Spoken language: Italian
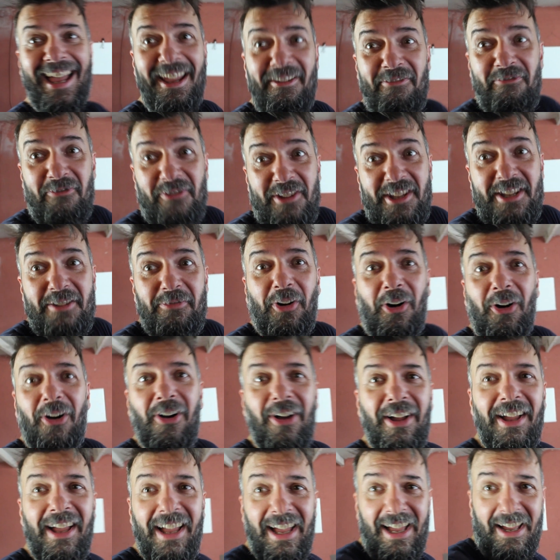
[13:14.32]
È vivo!
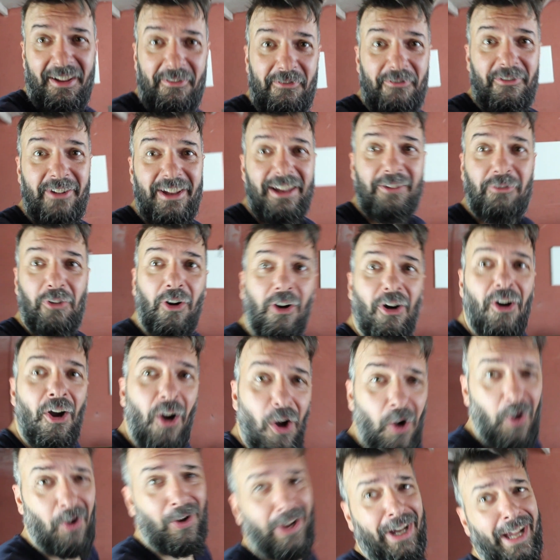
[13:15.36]
È vivo!
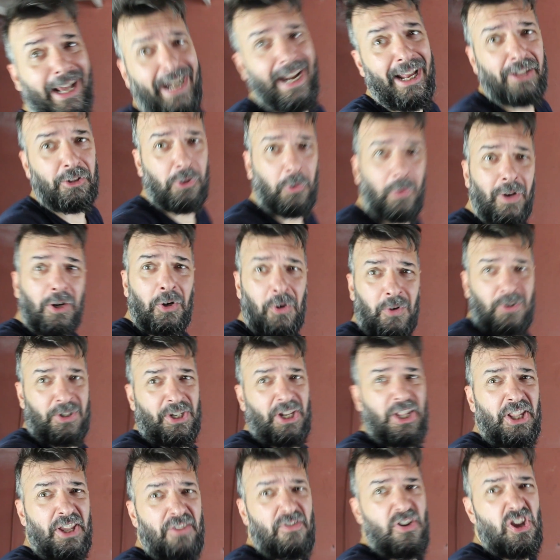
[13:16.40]
Ho creato qualcosa di